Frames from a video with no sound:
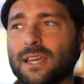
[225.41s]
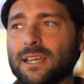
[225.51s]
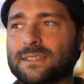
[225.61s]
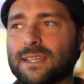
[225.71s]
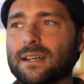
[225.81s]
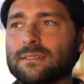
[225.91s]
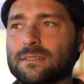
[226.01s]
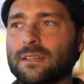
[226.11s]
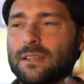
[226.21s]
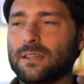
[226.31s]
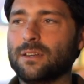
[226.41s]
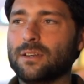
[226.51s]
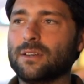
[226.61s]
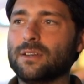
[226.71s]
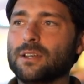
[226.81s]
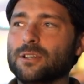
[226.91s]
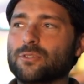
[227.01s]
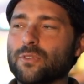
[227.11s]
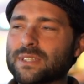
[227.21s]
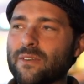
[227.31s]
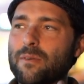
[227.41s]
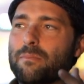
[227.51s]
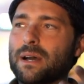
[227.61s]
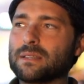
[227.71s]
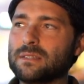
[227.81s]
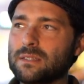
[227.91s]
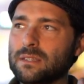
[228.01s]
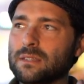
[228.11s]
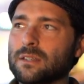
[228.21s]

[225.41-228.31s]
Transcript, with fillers: Et ça, c'est, euh, je trouve que ça fait partie